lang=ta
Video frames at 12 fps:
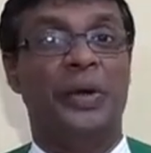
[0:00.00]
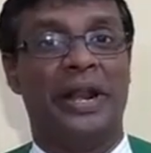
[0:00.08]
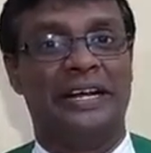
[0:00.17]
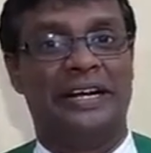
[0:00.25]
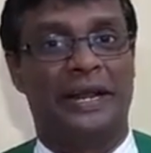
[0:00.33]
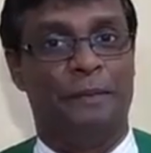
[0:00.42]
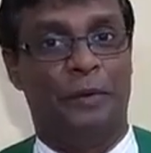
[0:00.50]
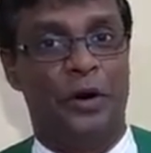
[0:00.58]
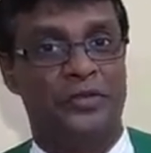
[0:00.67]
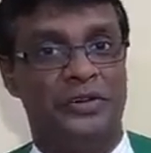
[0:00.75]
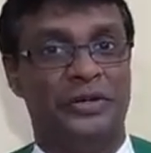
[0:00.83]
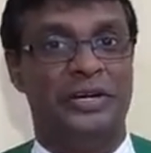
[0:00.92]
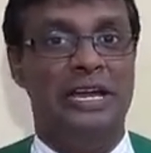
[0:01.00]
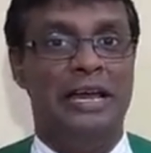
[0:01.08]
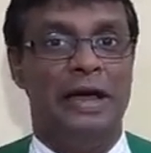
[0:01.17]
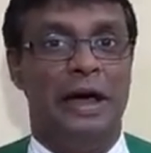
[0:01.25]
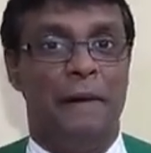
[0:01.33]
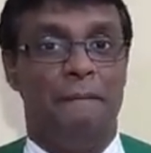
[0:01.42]
கொண்டிருக்கிற பொழுது
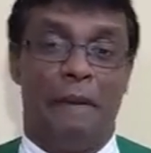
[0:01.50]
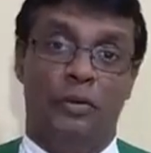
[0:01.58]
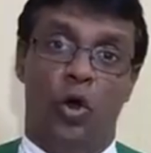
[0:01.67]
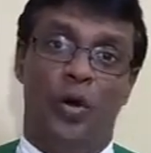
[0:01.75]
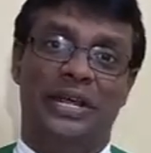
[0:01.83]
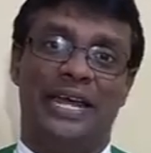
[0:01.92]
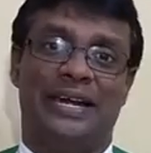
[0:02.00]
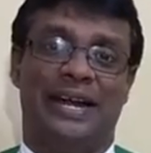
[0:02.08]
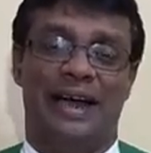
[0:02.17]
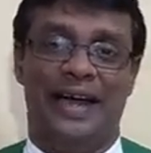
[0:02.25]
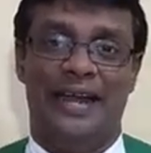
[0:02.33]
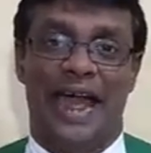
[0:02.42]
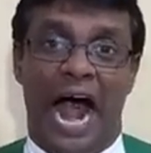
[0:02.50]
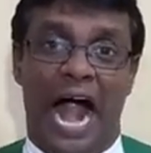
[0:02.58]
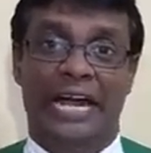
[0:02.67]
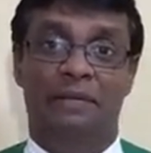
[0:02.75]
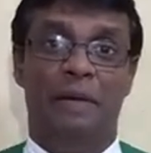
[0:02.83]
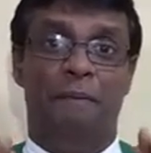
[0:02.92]
பெங்களோனியர்களால்
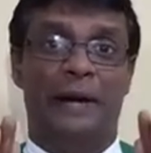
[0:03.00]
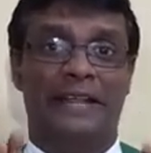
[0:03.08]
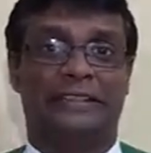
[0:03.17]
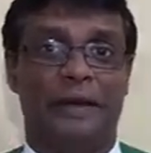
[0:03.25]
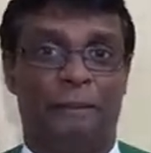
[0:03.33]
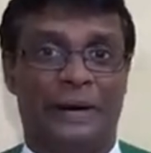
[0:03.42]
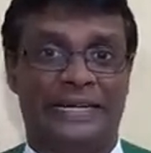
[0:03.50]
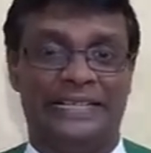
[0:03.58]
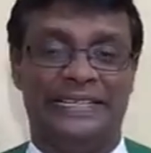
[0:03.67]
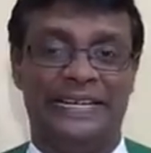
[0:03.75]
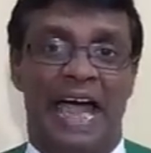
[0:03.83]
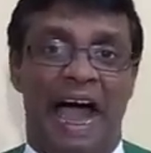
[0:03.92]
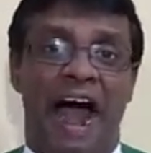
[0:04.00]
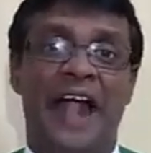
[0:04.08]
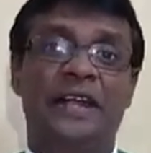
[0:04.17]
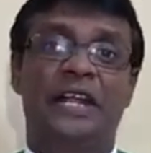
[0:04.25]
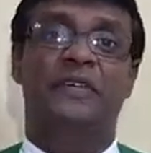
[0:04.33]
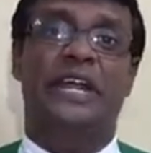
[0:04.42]
அடிமைப்படுத்தப்பட்டு
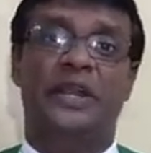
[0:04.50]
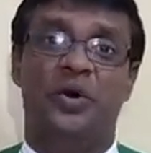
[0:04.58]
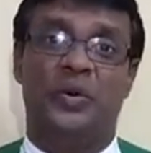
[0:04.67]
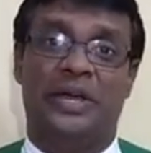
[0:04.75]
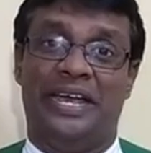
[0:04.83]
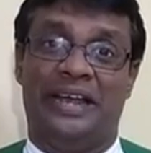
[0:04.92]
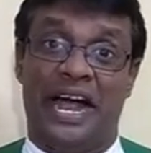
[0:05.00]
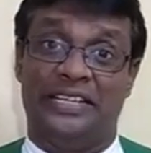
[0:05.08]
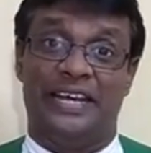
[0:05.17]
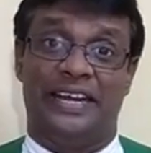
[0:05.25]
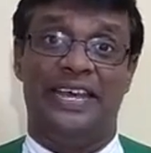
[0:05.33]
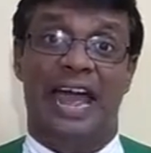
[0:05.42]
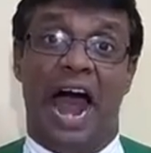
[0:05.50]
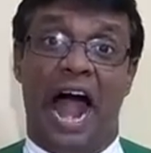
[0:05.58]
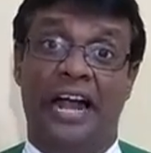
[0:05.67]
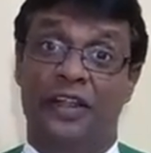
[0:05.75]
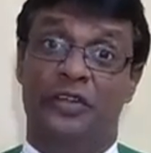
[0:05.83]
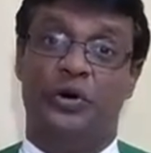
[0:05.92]
ஆண்டவரை நோக்கி கதவை
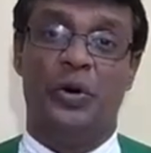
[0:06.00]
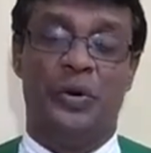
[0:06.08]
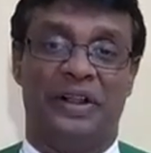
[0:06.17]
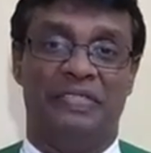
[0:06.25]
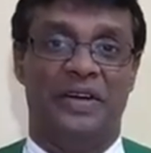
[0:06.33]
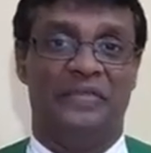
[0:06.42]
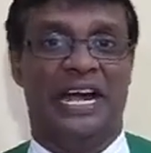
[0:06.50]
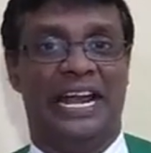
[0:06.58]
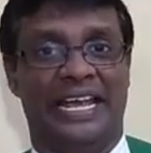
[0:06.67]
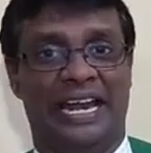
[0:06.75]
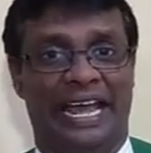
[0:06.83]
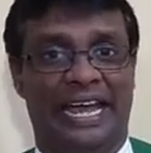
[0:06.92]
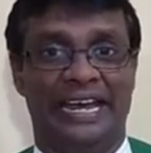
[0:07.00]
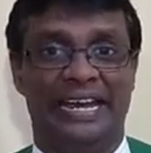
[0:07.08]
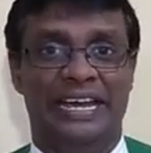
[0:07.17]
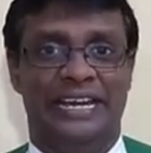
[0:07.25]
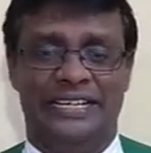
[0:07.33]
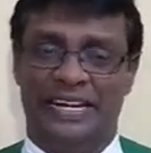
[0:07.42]
அழுது கொண்டிருந்த வேளையிலே
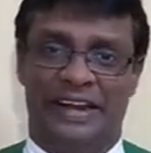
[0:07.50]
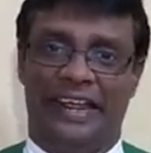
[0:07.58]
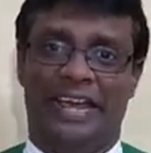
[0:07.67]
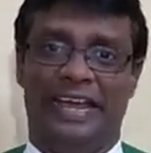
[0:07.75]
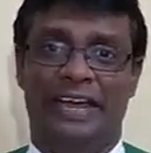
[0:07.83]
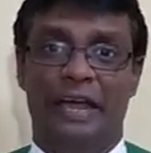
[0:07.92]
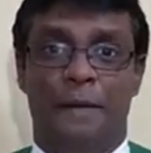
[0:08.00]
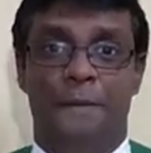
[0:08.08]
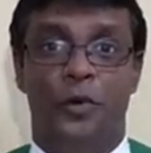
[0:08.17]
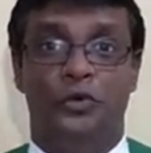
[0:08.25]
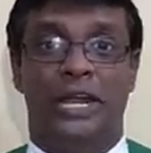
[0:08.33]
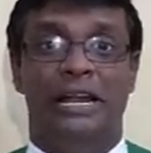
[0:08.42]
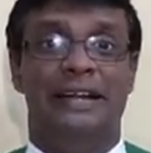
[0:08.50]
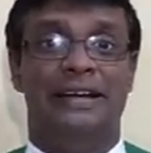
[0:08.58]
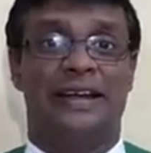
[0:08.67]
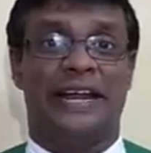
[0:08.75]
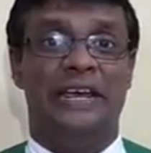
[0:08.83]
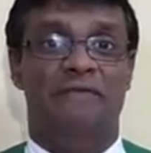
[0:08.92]
இன்றைய முதல்
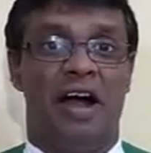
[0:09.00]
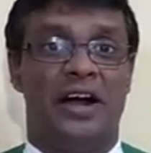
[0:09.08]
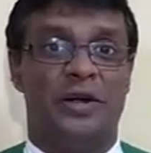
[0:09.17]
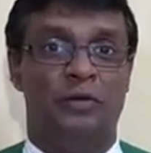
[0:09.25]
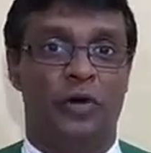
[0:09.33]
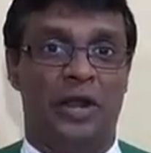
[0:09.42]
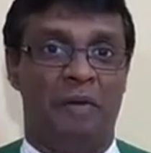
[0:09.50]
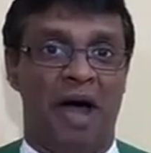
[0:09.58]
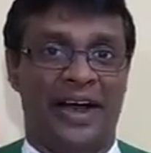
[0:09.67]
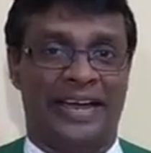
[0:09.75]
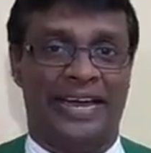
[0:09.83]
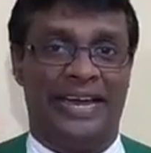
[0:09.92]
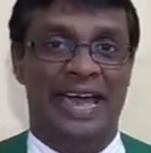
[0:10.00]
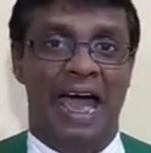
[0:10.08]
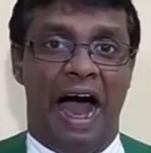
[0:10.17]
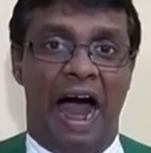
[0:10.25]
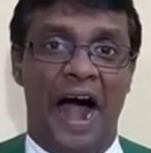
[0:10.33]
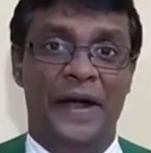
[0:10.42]
விரைவாக்கு மூலமாக
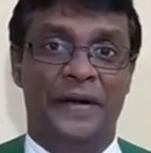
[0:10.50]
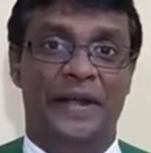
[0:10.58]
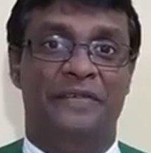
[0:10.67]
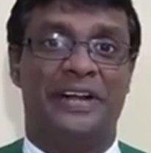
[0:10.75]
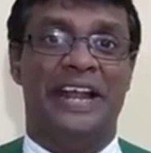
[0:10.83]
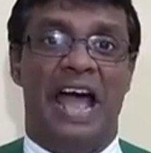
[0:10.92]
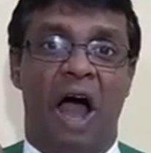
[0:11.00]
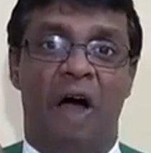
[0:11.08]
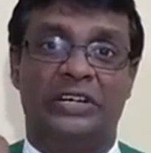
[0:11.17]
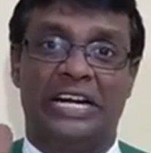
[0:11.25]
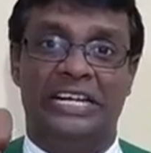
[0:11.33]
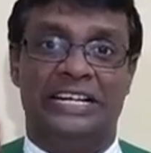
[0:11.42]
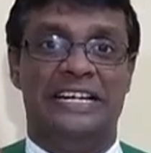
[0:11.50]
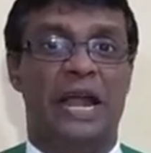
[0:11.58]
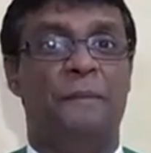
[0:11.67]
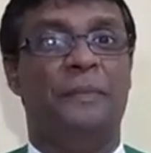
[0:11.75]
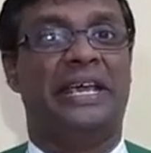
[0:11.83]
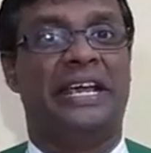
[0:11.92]
ஆண்டவர் அவர்களுக்கு
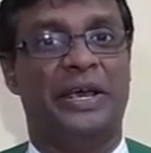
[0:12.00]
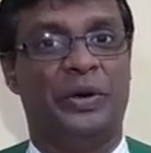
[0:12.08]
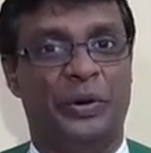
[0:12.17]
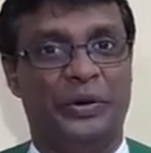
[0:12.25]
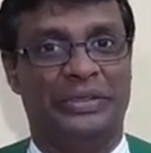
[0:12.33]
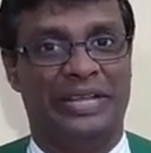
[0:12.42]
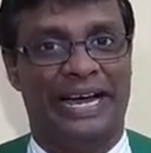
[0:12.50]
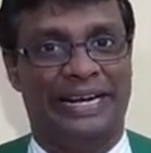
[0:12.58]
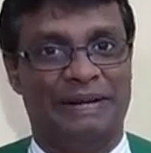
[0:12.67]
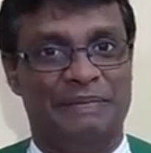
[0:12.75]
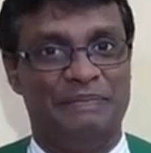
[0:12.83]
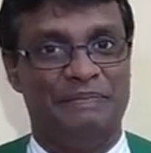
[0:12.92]
நம்பிக்கை கொடுத்தார்